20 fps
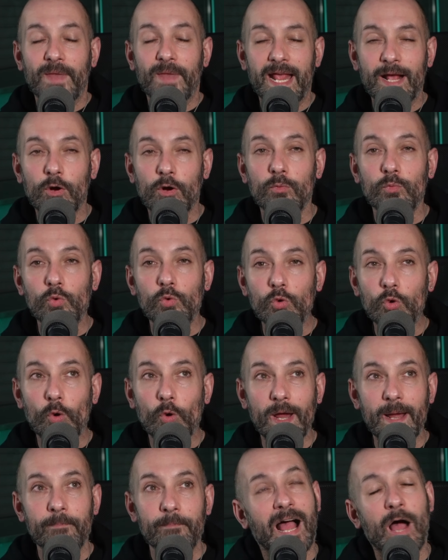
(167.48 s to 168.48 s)
e
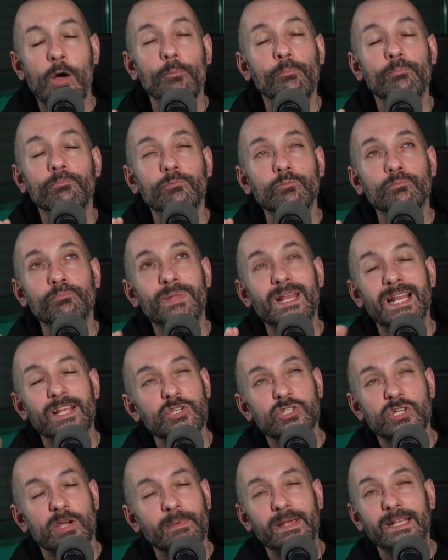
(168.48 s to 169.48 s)
comunque ha un
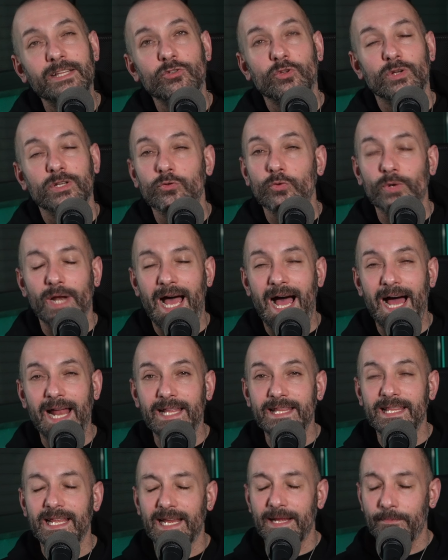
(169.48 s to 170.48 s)
bilanciamento
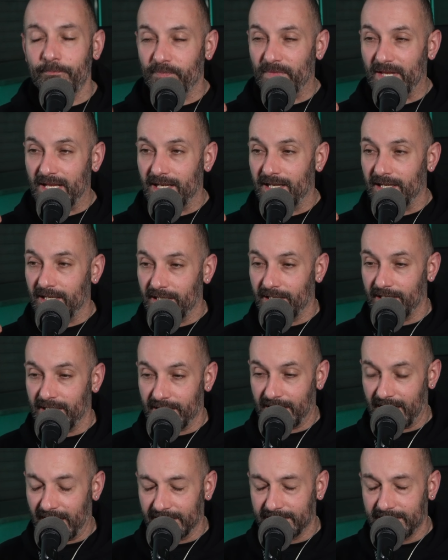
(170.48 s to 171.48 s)
naturale delle
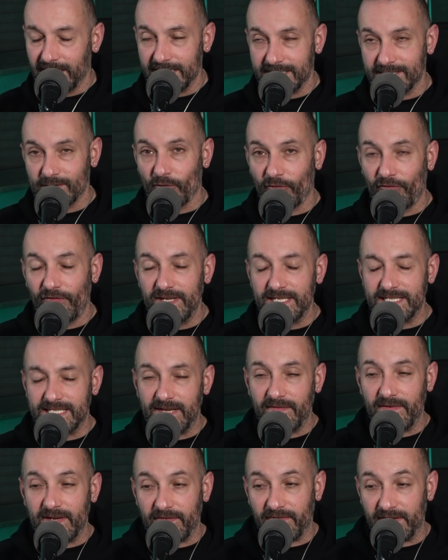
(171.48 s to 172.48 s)
eh, caratteristiche
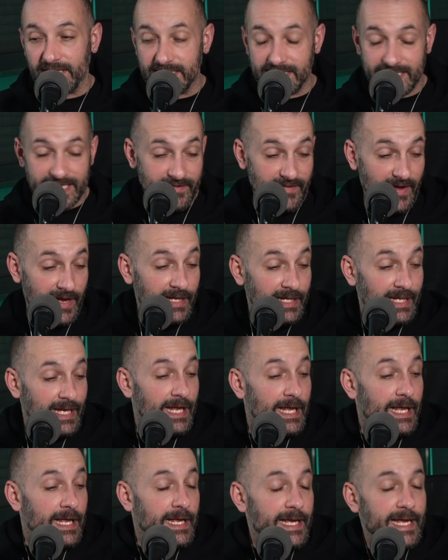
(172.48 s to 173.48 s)
offensive e difensive.
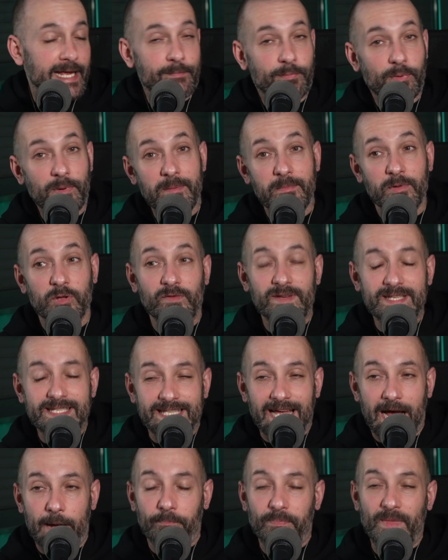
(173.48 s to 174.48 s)
Il problema dove
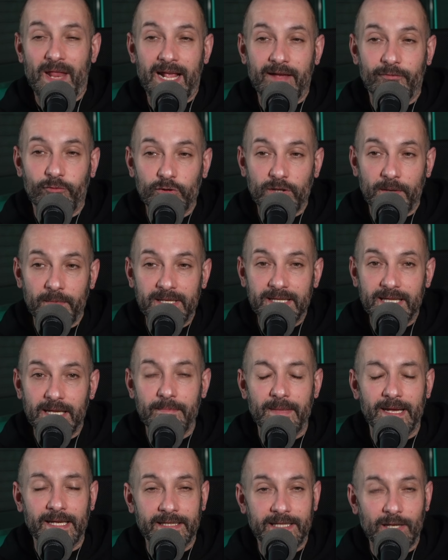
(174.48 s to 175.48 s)
sta? È che
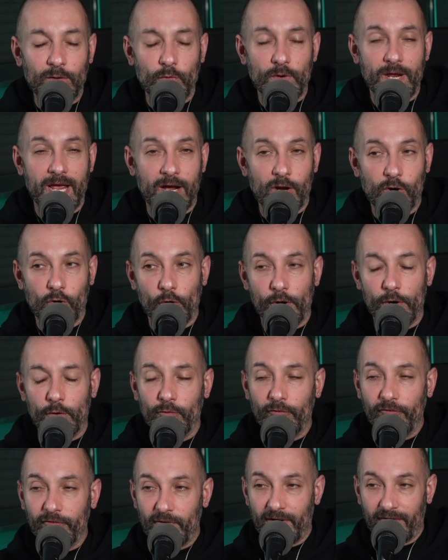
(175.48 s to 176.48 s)
fondamentalmente lui è ancora in
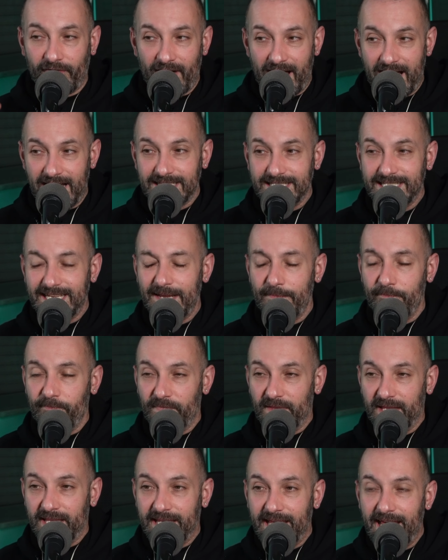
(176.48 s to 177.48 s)
una fase
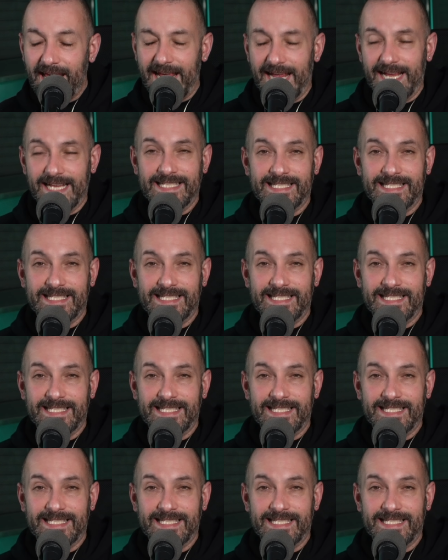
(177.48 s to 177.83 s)
che